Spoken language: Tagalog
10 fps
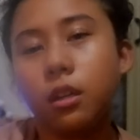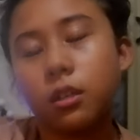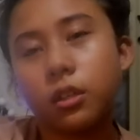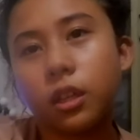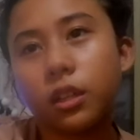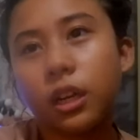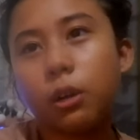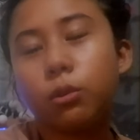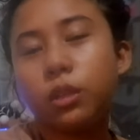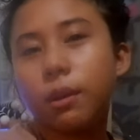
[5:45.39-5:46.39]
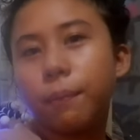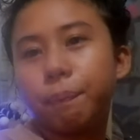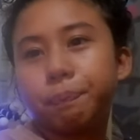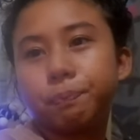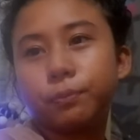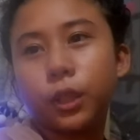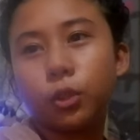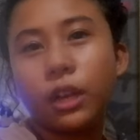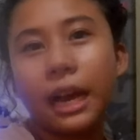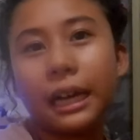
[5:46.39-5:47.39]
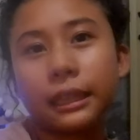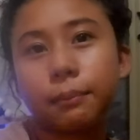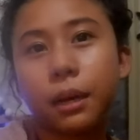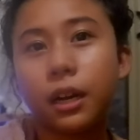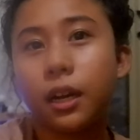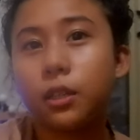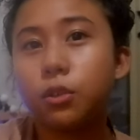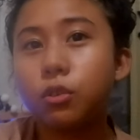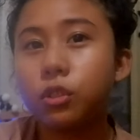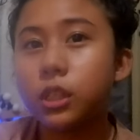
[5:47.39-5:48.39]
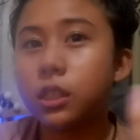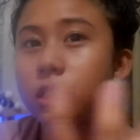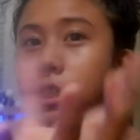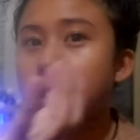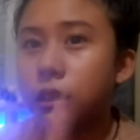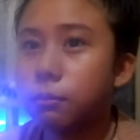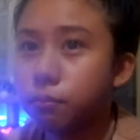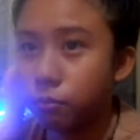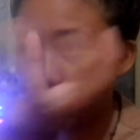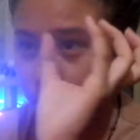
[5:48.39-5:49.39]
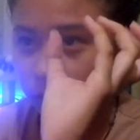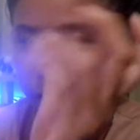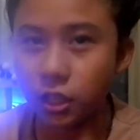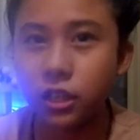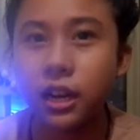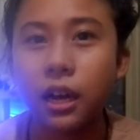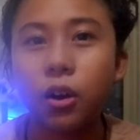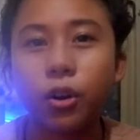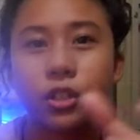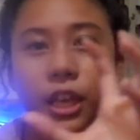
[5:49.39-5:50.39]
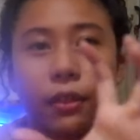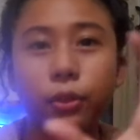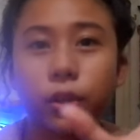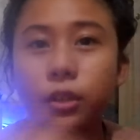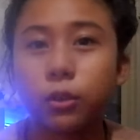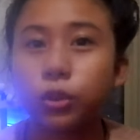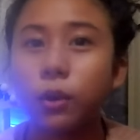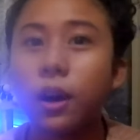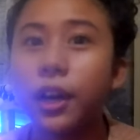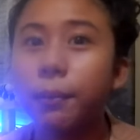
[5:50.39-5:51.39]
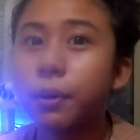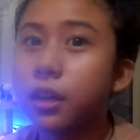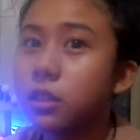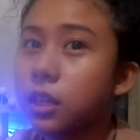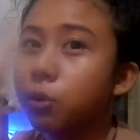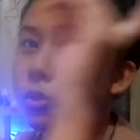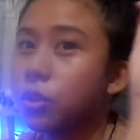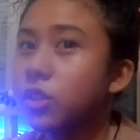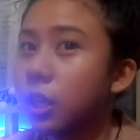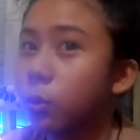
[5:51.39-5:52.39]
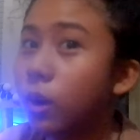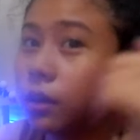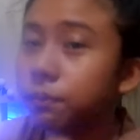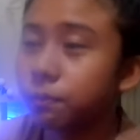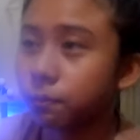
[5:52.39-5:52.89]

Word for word: Sa General Luna, andun lahat. Parang yun yung seat nila or center kung tawagin. Parang sa La Union, San Juan.